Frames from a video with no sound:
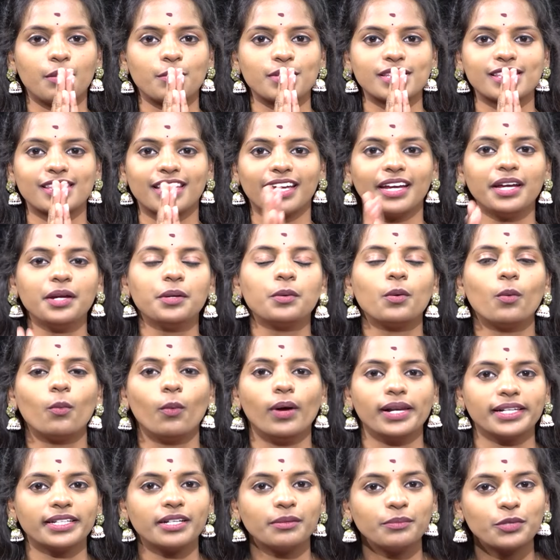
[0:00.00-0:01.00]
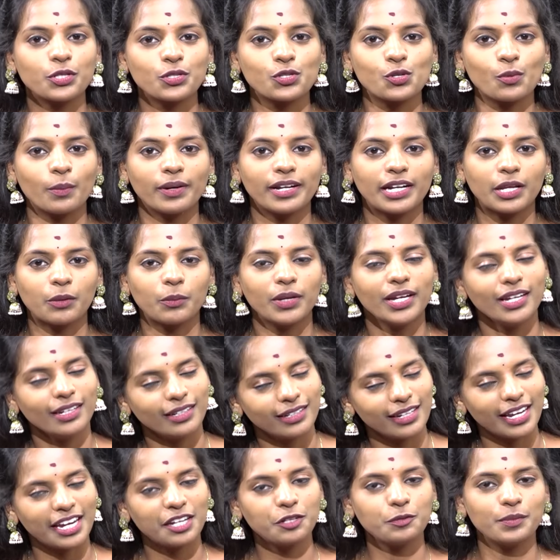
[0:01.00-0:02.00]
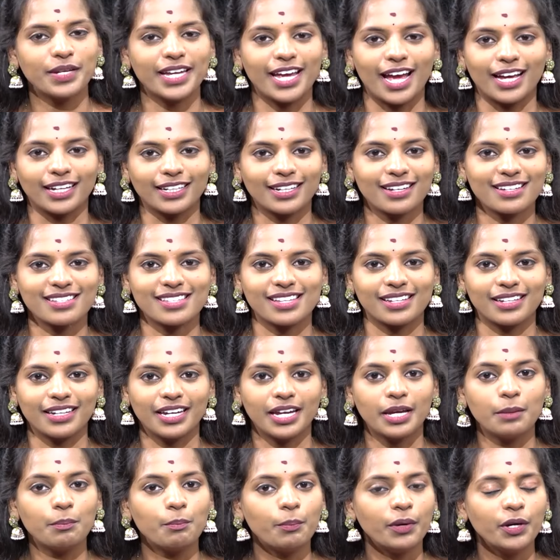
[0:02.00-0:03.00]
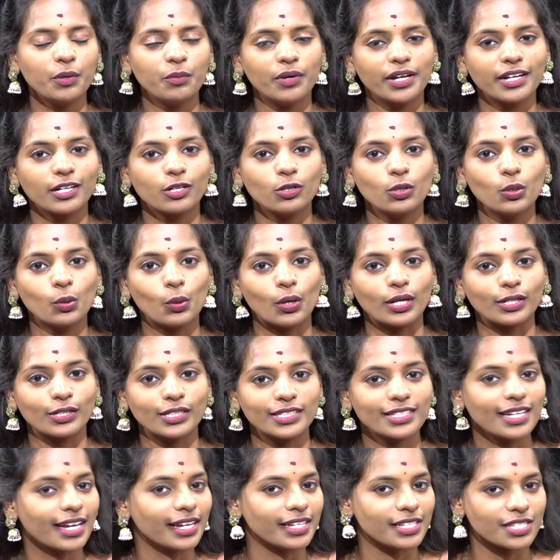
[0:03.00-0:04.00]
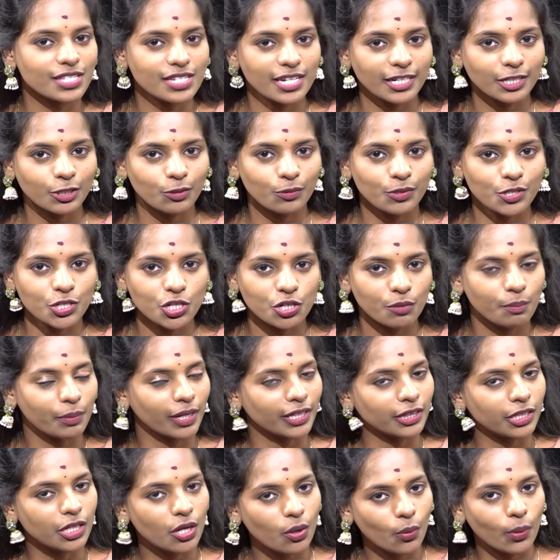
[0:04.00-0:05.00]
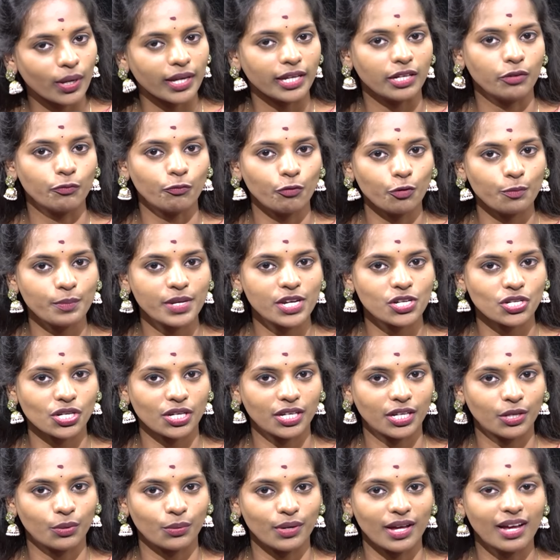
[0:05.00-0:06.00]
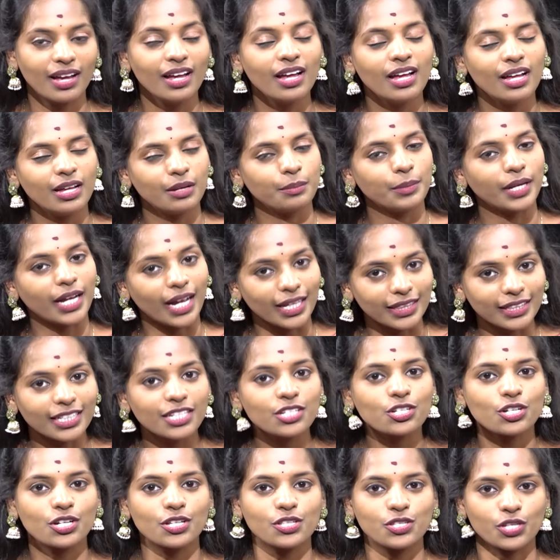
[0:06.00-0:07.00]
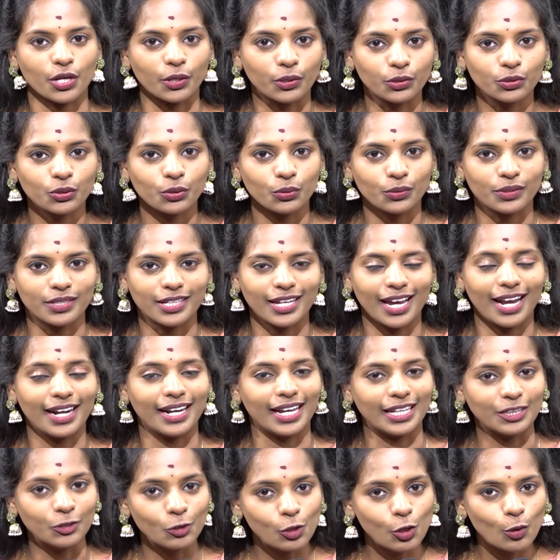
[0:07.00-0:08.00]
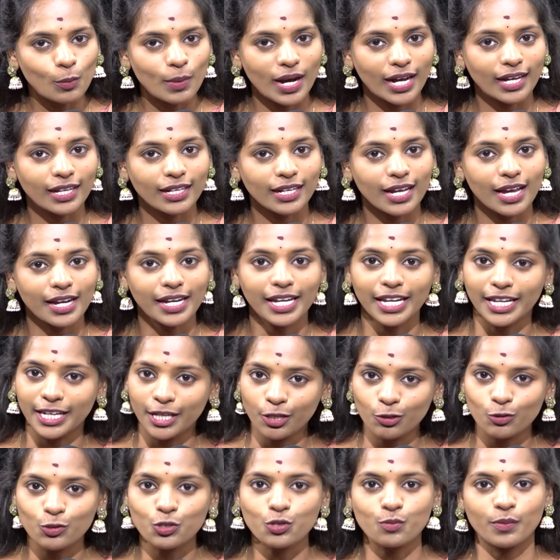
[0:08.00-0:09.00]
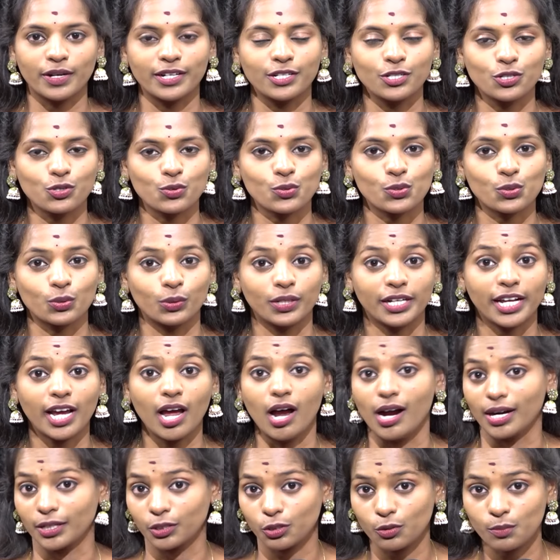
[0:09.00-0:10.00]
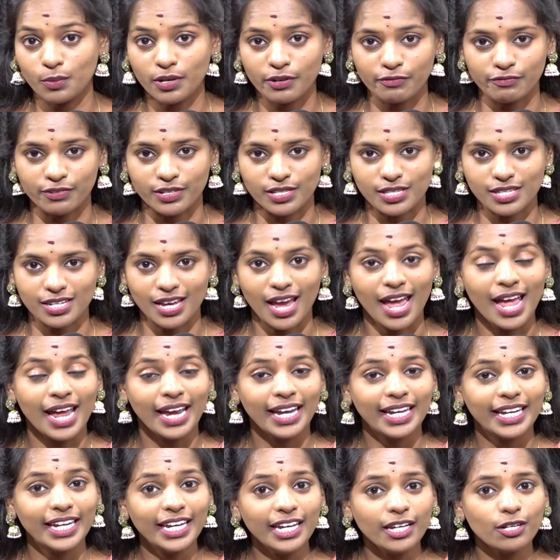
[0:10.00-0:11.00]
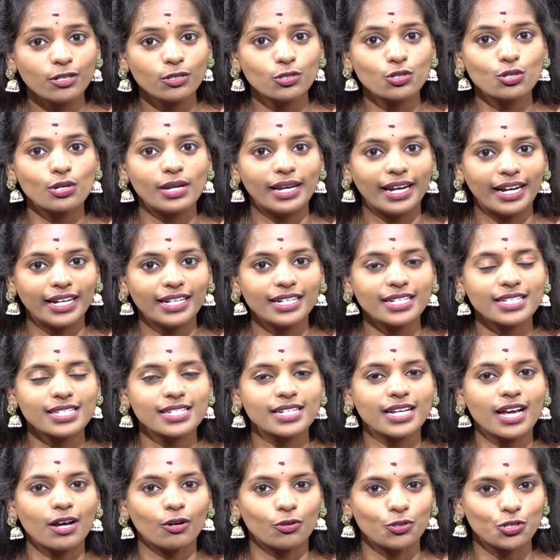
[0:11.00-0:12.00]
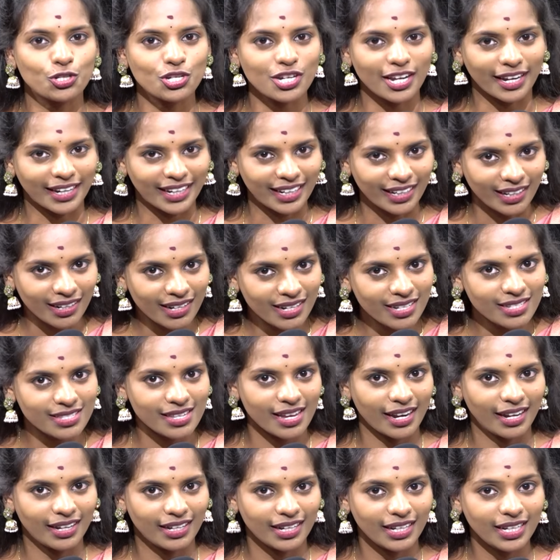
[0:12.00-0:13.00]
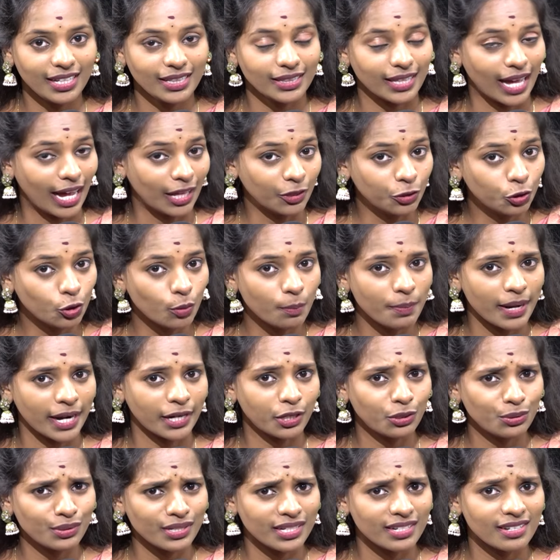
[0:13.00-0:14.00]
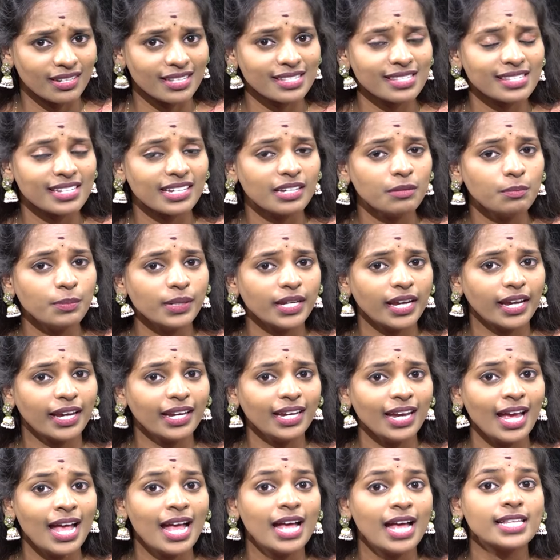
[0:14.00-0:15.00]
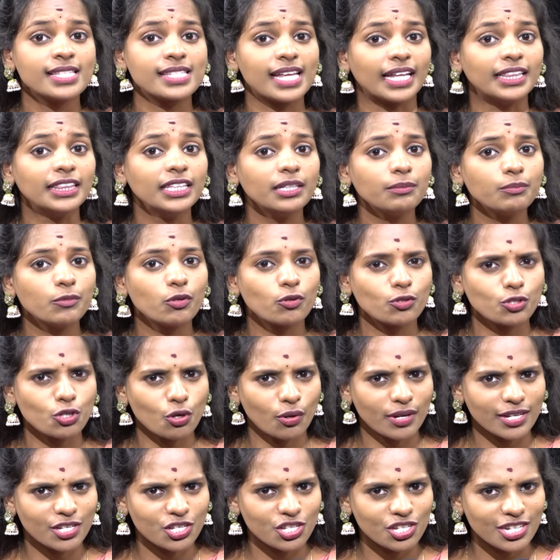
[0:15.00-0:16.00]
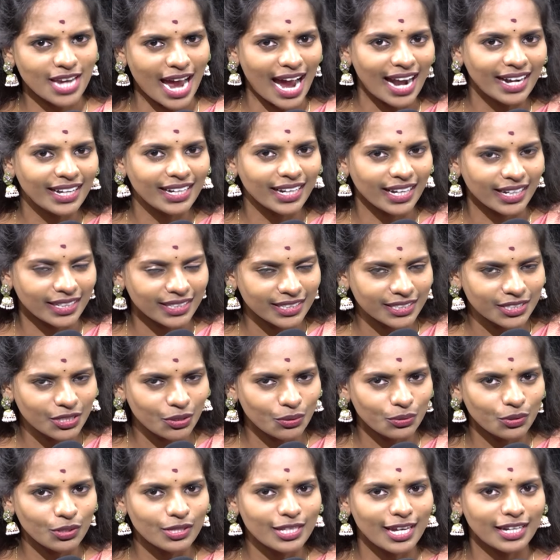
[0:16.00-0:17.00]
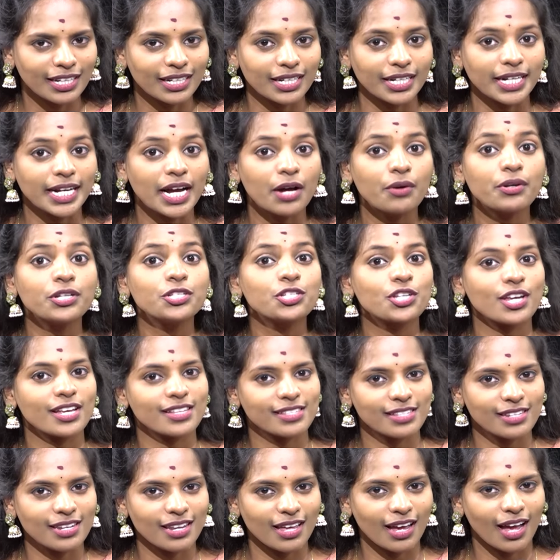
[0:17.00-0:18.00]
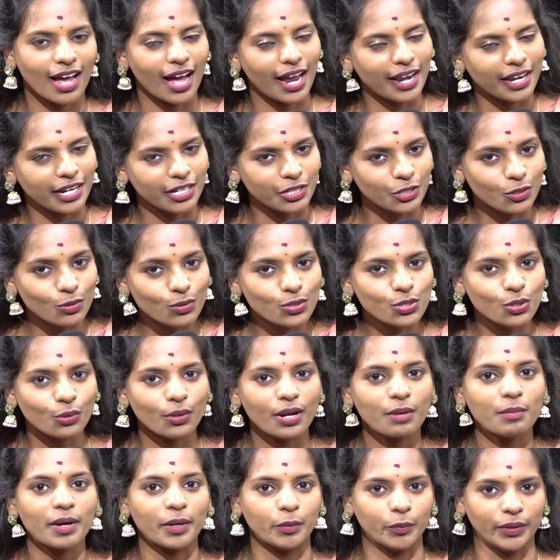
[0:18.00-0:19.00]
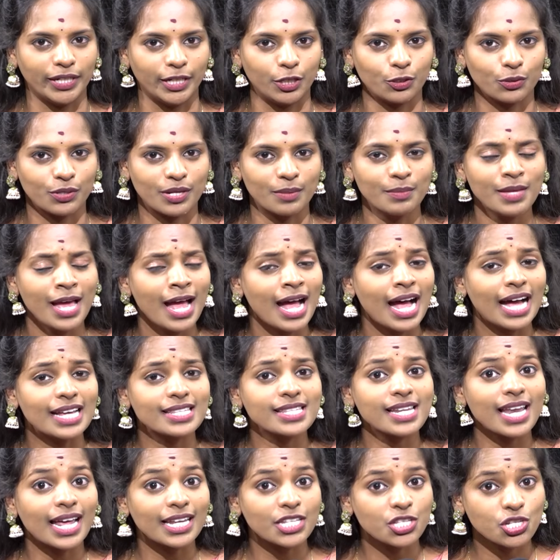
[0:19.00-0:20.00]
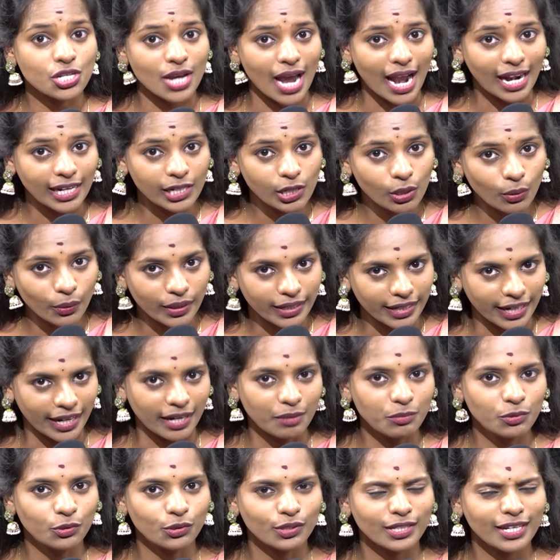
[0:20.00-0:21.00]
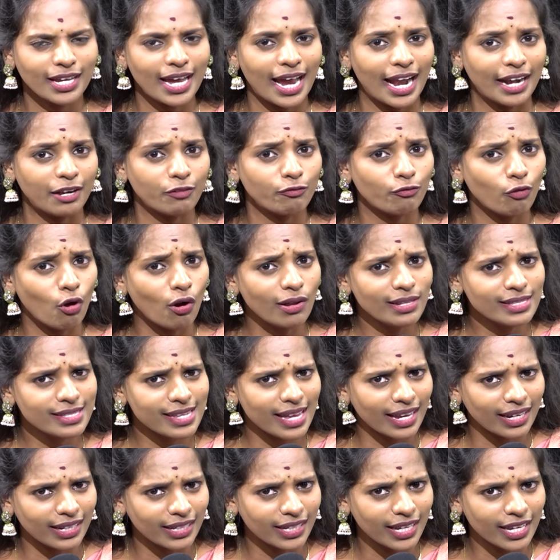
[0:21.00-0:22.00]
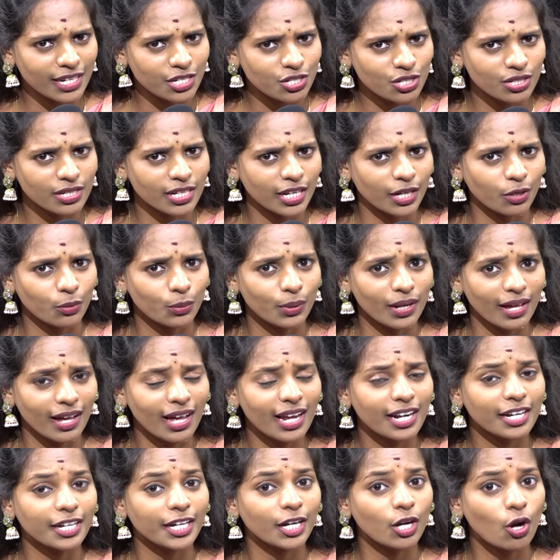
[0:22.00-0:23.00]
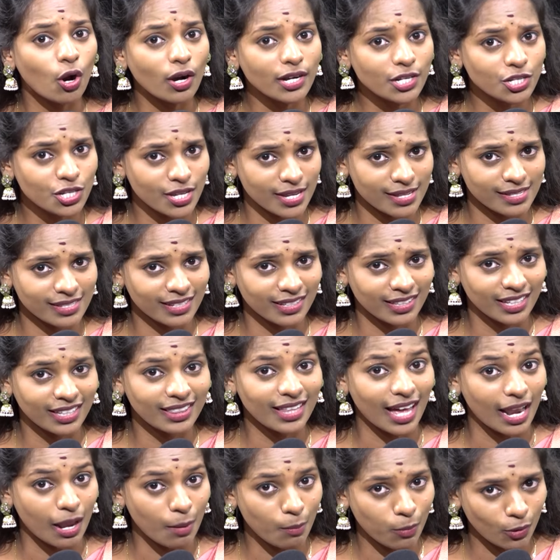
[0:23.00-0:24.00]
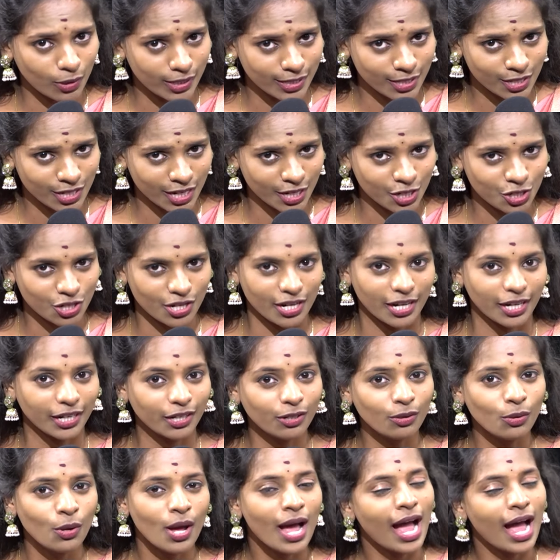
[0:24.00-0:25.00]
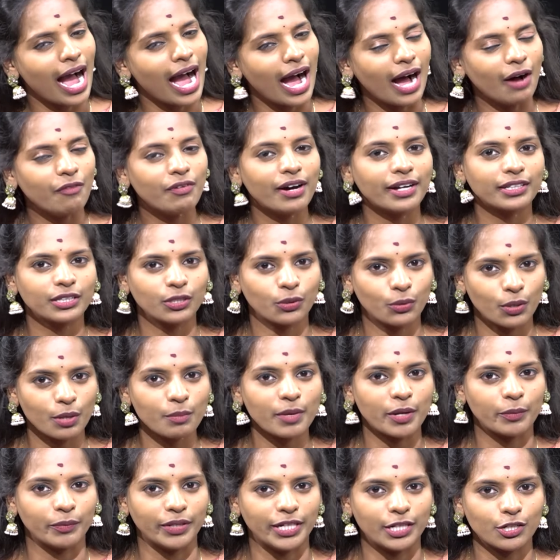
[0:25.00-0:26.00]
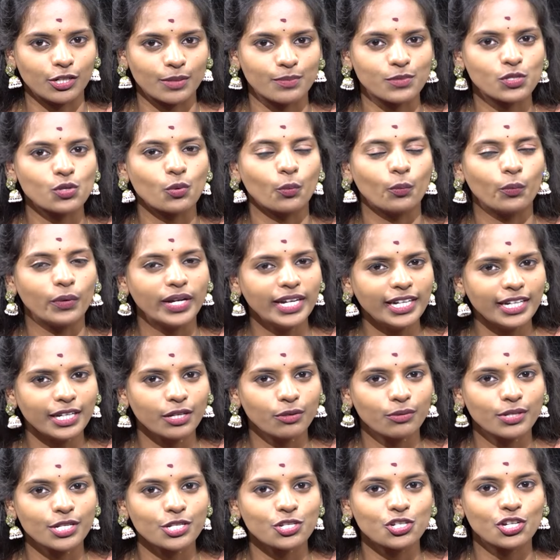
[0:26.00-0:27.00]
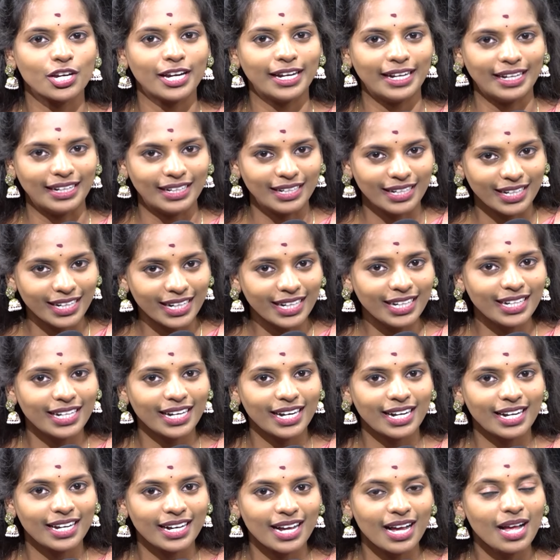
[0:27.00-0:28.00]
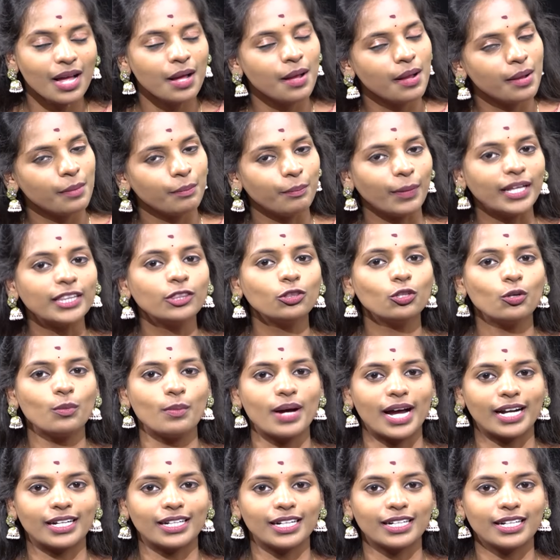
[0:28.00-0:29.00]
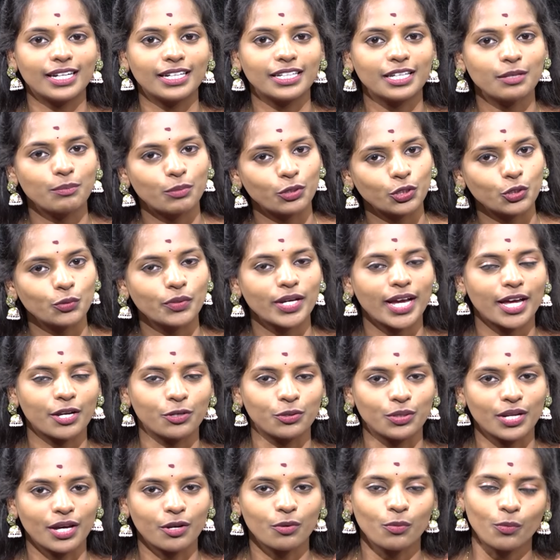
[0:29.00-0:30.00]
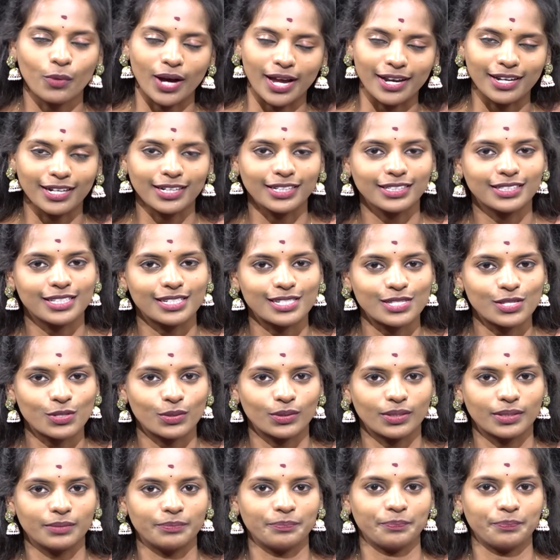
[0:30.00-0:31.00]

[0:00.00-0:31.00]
నమస్తే వెల్కమ్ టు సుమన్ టీవీ నేను మీ యాంకర్ సరి ఇప్పటి వరకు కోల్కతా ఇన్సిడెంట్ గురించి ప్రతి ఒక్క ఇన్ఫర్మేషన్ని కూడా మీకు అందించడం జరుగుతూ ఉంది అండ్ అందులో భాగంగానే ఈరోజు మనం చూసుకుంటే అక్టోబర్ ఫస్ట్ ఈ రోజు లేటెస్ట్గా వచ్చిన హీరింగ్స్ ఏంటి దాంతోపాటు నిన్న సిబిఐ సందీప్ ఘోష్ ఒక చాట్ ఏదైతే ఉందో దాన్ని రికవర్ చేసిన అన్న న్యూస్ కూడా మనం వింటున్నాం అసలు ఆ చాట్లో ఏముంది అండ్ ఫాల్స్ ఎలిగేషన్ని కూడా రికార్డ్ చేసింది తలా పోలీస్ స్టేషన్ అని ఆ వార్త కూడా మనం వింటున్నాం సో వీటి గురించి ఇన్ డీటెయిల్డ్గా మనతో మాట్లాడడానికి పృథ్వీ గారు ఉన్నారు వారిని అడిగి తెలుసుకుందాం